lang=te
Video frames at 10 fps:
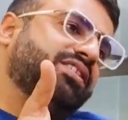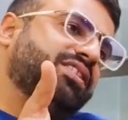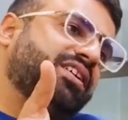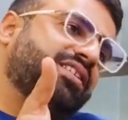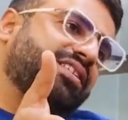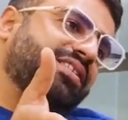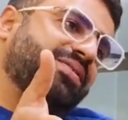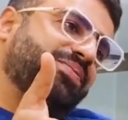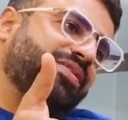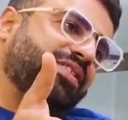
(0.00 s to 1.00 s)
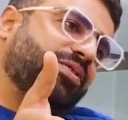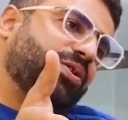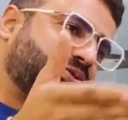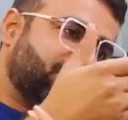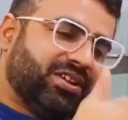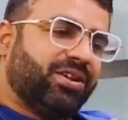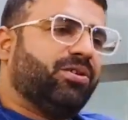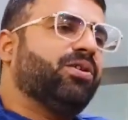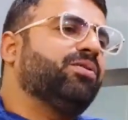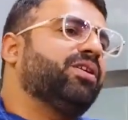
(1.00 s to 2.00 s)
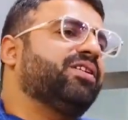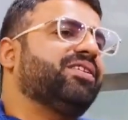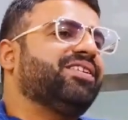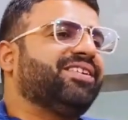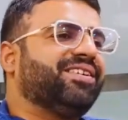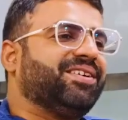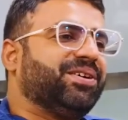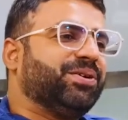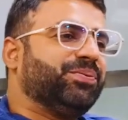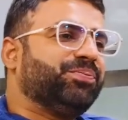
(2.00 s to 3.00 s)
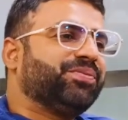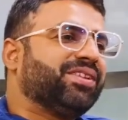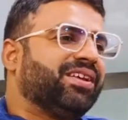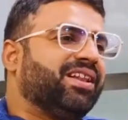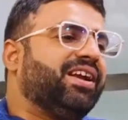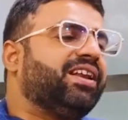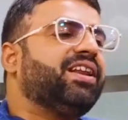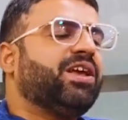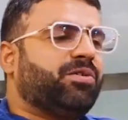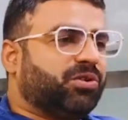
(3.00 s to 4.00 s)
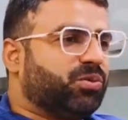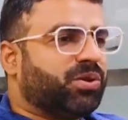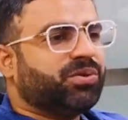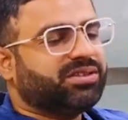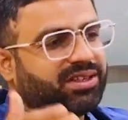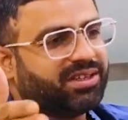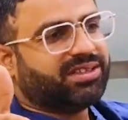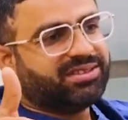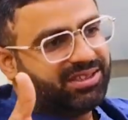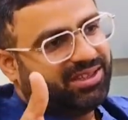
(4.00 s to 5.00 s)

పార్కింగ్ లైట్స్ ఆన్లో ఉన్నాయా ఇక్కడ మాకు ఇండికేటర్ ఆన్ అవుతుంది రెడ్ లైట్ ఆన్ అవుతుంది